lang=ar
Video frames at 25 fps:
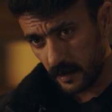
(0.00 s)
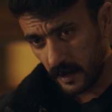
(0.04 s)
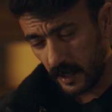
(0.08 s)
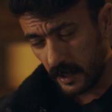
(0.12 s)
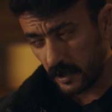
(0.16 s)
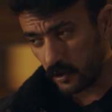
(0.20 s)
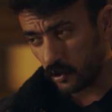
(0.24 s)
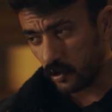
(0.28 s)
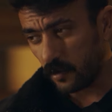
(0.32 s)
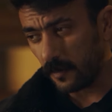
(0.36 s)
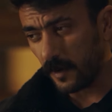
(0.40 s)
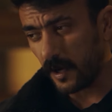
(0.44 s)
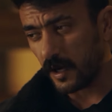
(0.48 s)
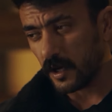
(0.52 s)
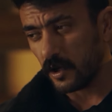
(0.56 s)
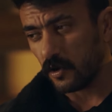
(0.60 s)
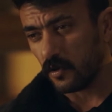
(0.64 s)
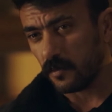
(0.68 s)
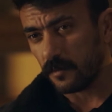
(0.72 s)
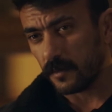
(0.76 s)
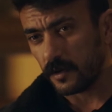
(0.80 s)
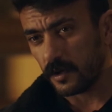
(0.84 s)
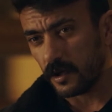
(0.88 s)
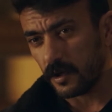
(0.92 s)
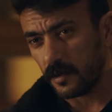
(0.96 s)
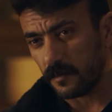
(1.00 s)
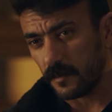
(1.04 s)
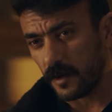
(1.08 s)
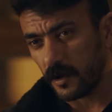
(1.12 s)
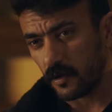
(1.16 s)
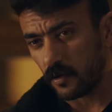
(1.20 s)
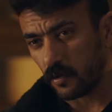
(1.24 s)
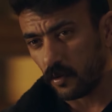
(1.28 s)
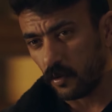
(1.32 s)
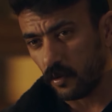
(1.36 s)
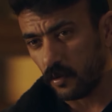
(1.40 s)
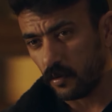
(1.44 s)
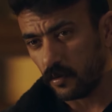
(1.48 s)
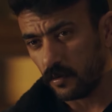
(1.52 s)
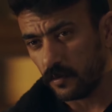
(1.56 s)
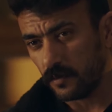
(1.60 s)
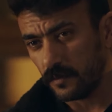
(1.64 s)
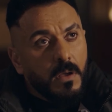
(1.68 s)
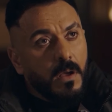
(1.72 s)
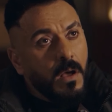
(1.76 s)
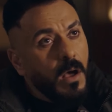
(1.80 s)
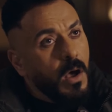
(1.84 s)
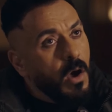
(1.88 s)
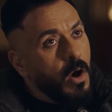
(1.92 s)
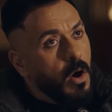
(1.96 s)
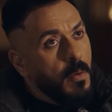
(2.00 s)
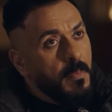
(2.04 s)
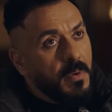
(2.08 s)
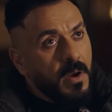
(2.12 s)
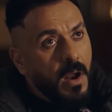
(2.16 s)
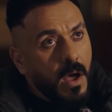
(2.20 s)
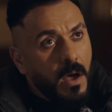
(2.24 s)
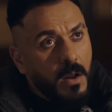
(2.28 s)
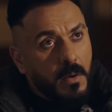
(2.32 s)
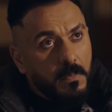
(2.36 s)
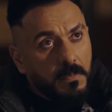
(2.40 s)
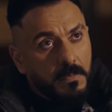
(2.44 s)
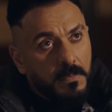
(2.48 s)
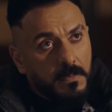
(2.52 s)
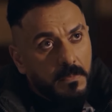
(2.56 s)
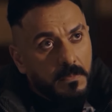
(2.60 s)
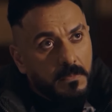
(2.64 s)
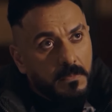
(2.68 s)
عينكم عليهم منين ما يروحوا اوامر يا عرب